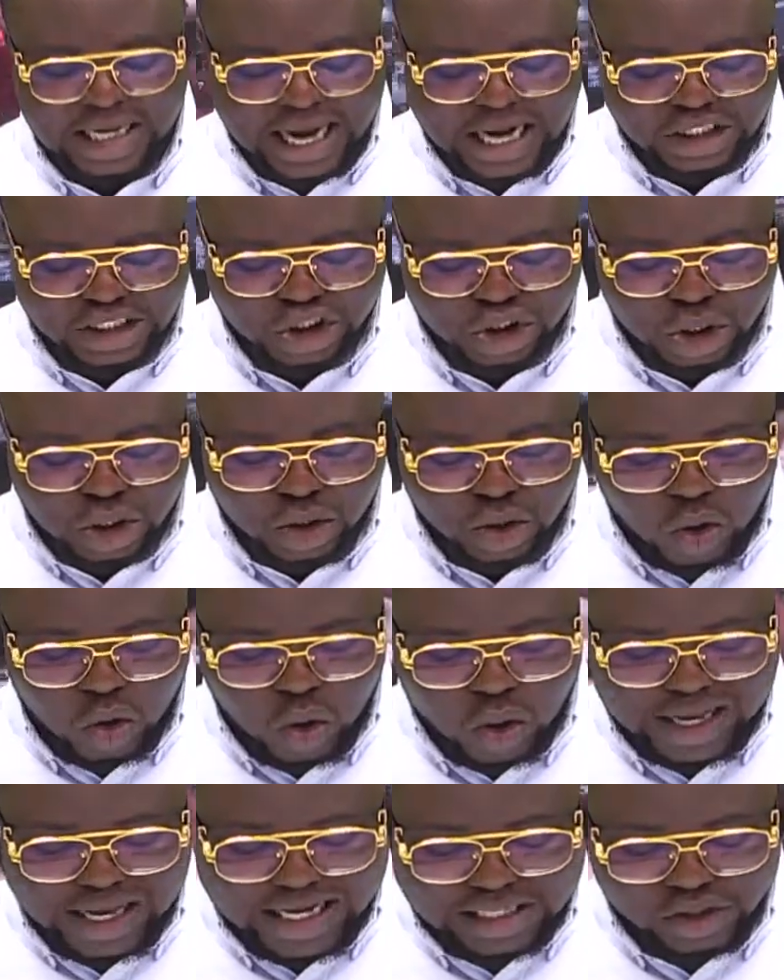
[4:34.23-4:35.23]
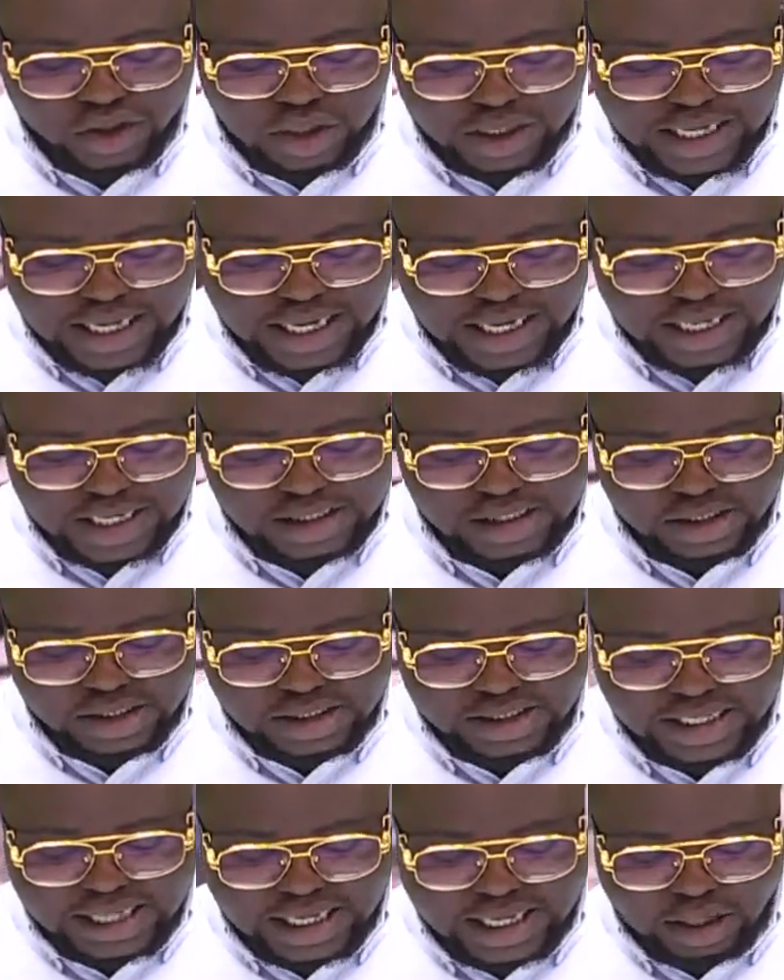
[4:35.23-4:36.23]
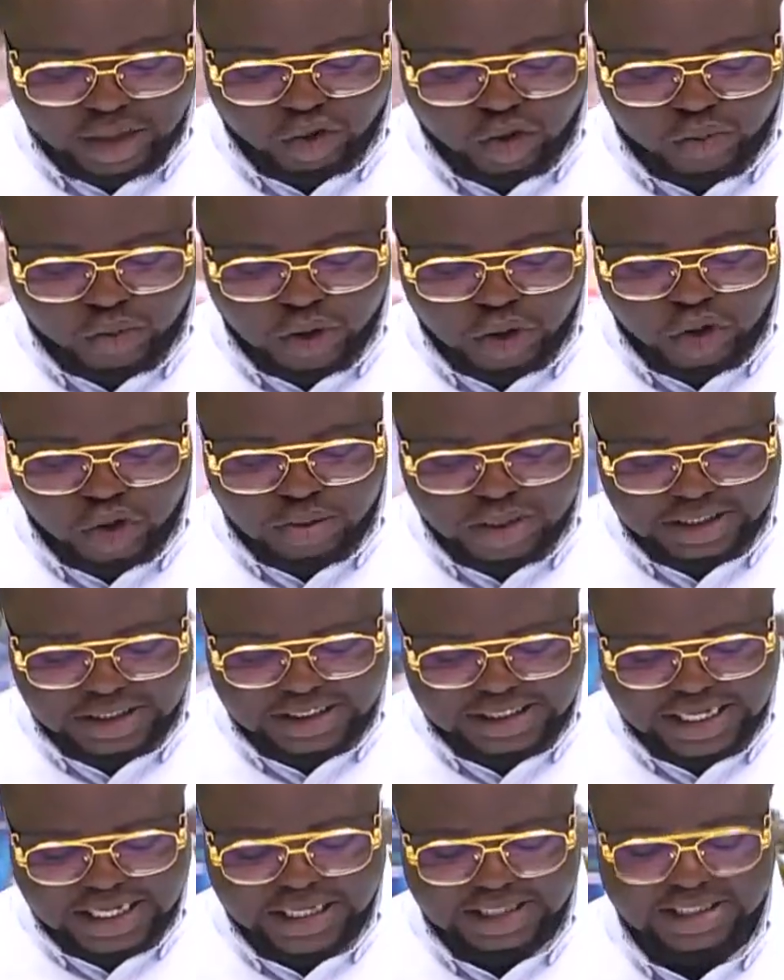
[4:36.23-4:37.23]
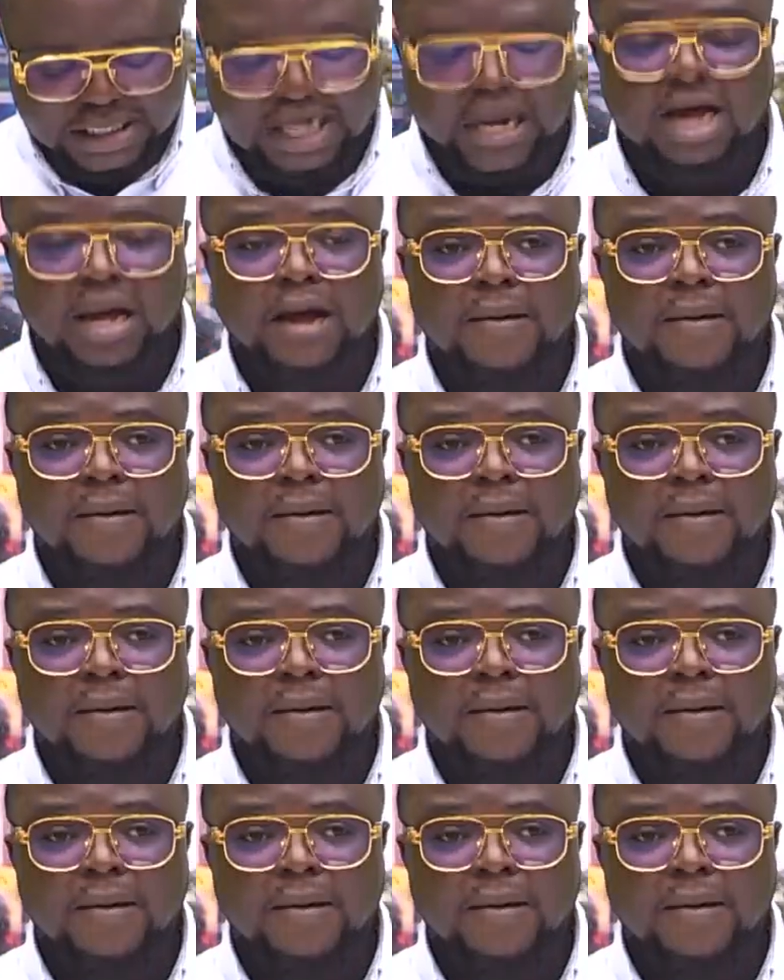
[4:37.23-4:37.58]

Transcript: agents occasionnels sans salaire depuis 2007.